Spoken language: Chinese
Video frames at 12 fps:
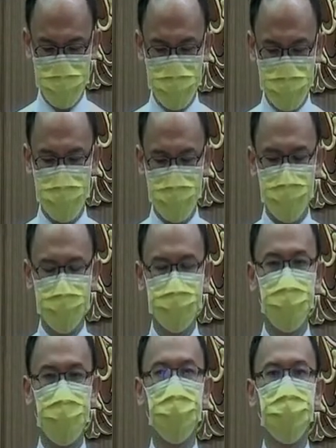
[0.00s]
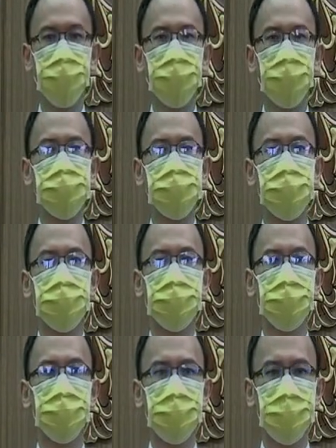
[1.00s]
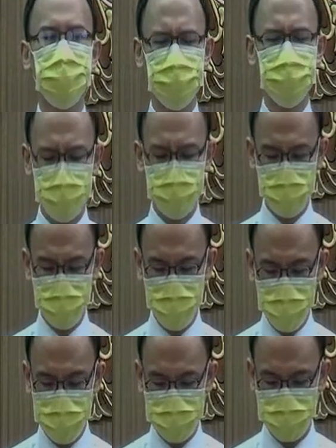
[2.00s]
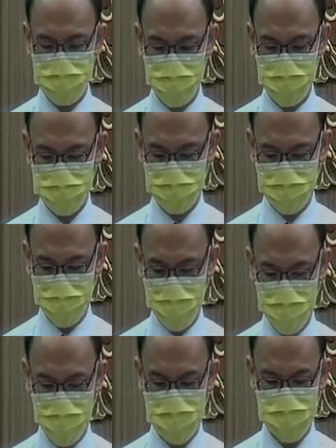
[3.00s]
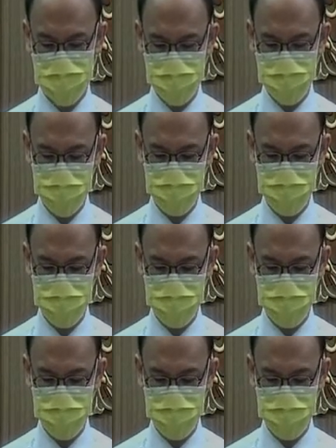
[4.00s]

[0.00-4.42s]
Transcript: 要来讨论的是，在这疫情当中的世